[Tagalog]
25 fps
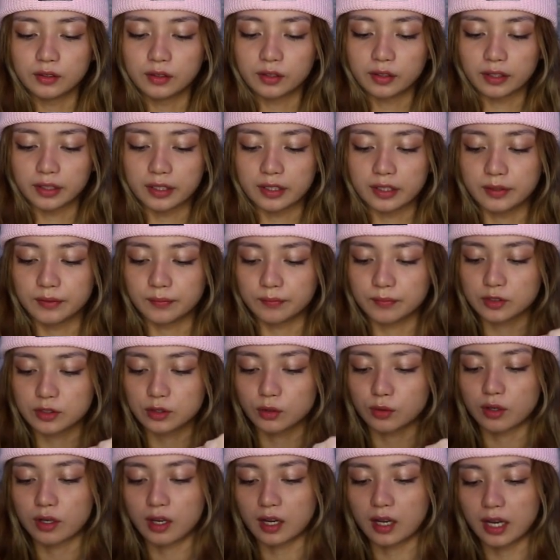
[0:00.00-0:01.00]
Okay.
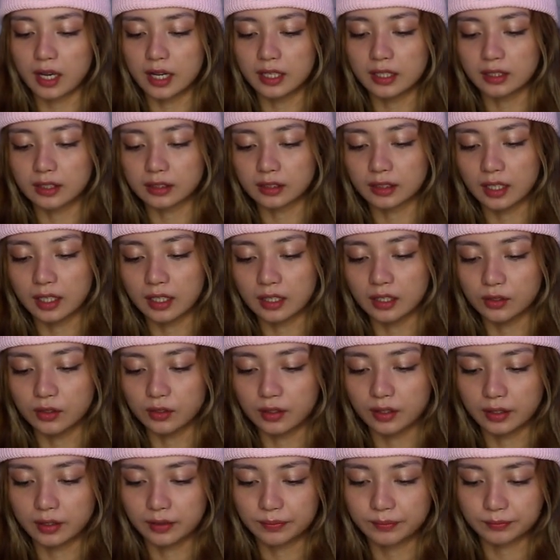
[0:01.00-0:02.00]
So, kakain na tayo,
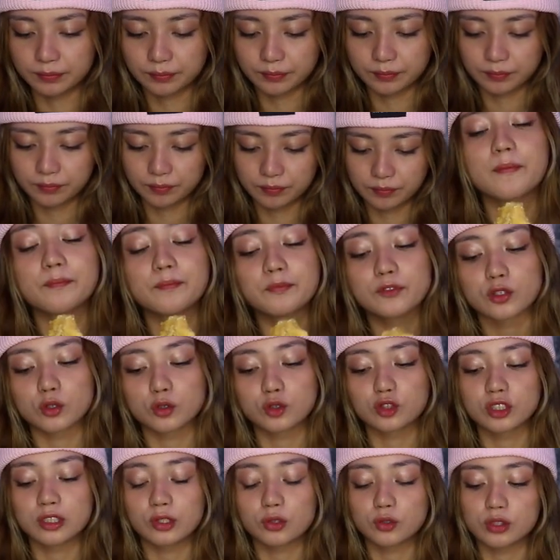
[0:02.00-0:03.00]
ha?
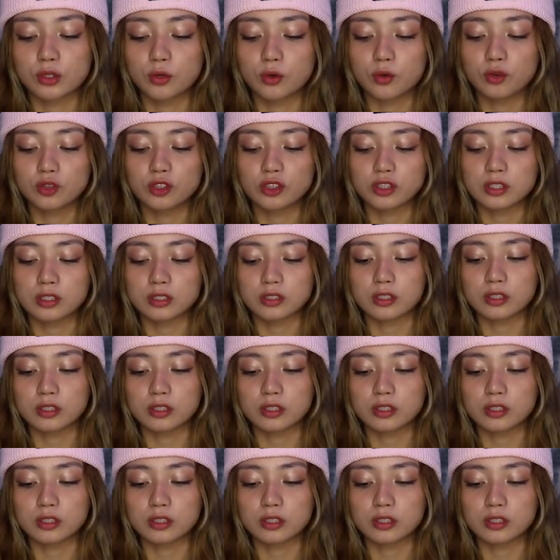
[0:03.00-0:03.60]
So, sinusaw ko na